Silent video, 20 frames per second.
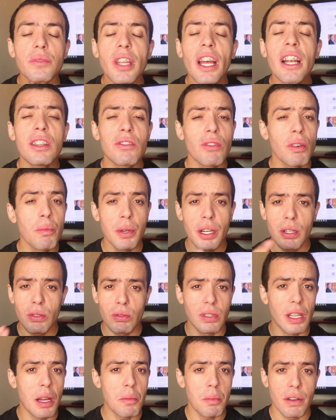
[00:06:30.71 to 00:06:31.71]
Eles vão
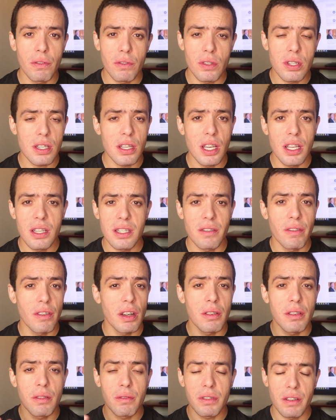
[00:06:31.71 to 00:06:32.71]
perguntar para você, você
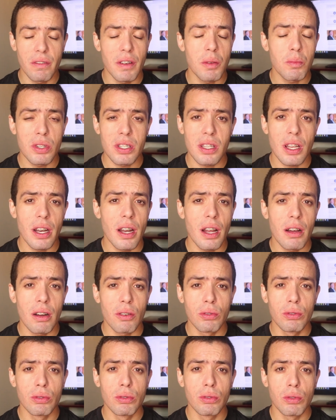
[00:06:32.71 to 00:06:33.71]
vai, você vai mostrar
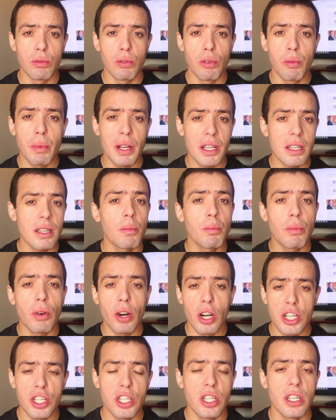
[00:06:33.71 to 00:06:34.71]
o
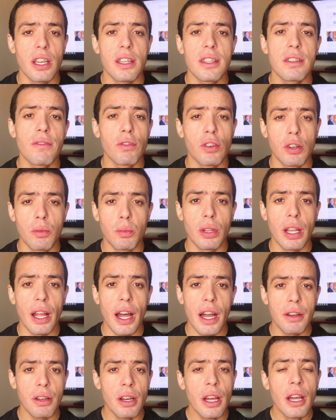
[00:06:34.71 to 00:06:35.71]
passaporte e esse
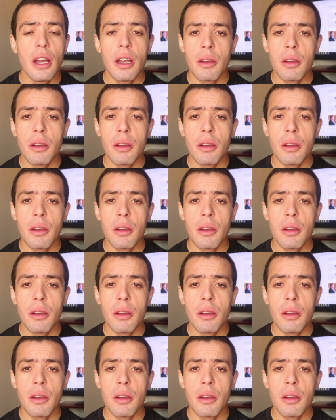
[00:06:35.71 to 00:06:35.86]
formulário